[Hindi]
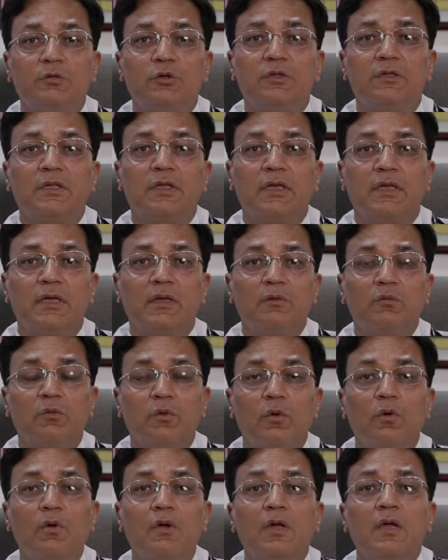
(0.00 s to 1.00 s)
बोलते हैं
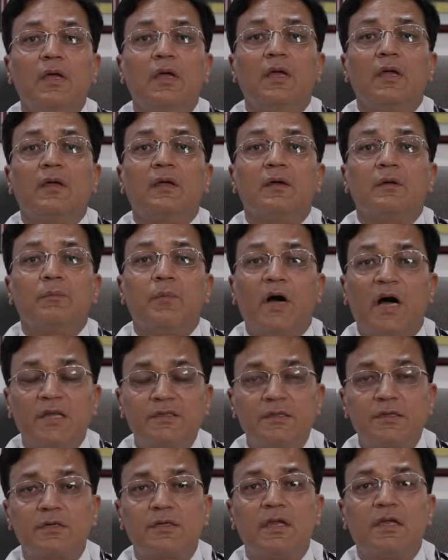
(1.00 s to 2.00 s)
वो
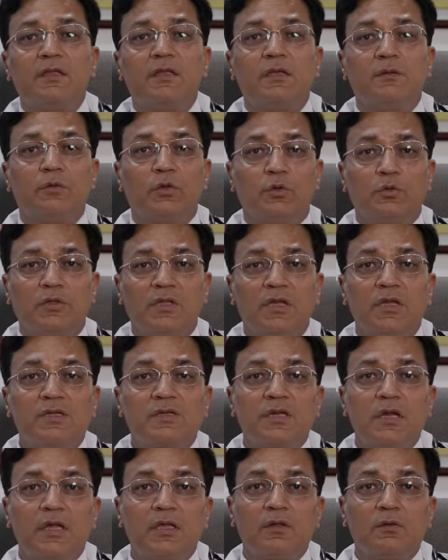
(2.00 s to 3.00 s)
पांच स्टेजेस में होती है
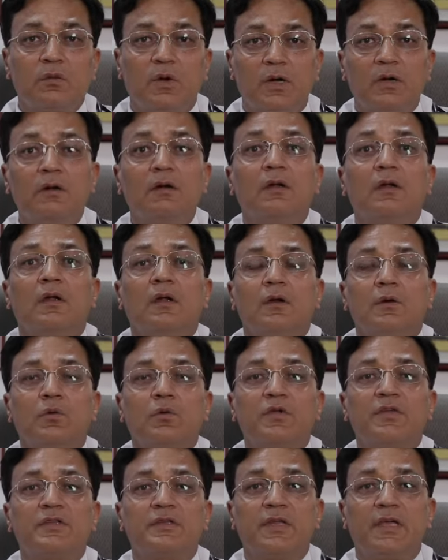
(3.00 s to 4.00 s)
स्टेज वन
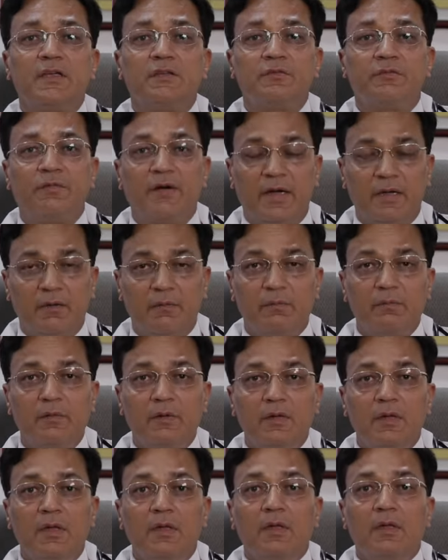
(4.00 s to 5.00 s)
टू स्टेज फाइव
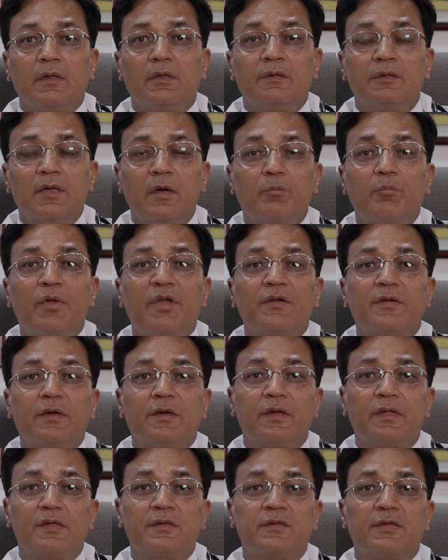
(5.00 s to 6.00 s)
जब
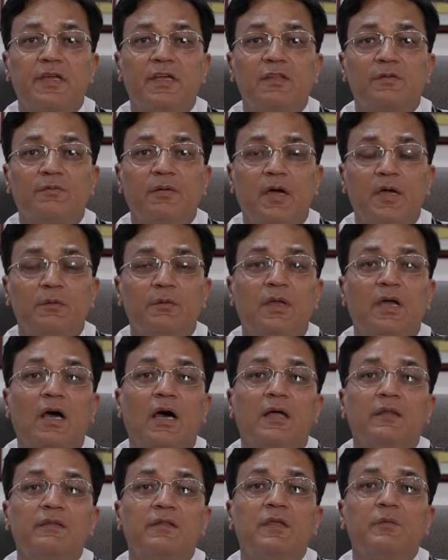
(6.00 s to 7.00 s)
पेशेंट स्टेज फाइव या
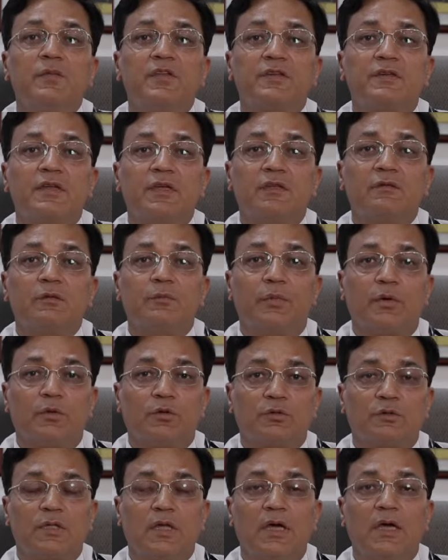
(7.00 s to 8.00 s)
अंतिम स्टेज में
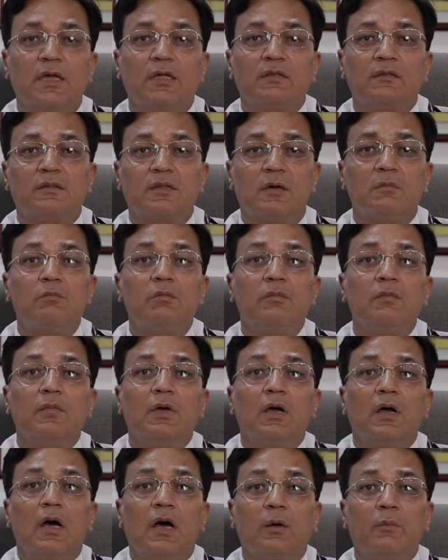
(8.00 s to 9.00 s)
पहुंचता है तब
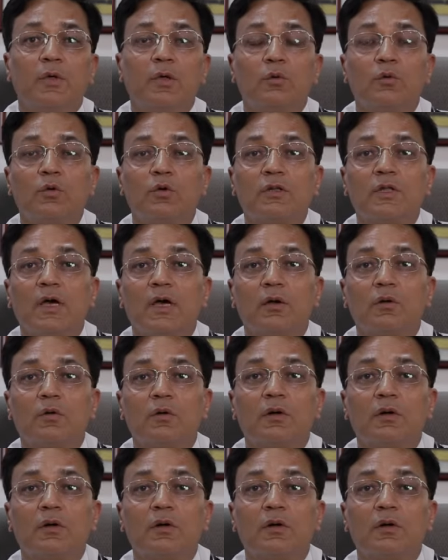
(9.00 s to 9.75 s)
हमें गुर्दा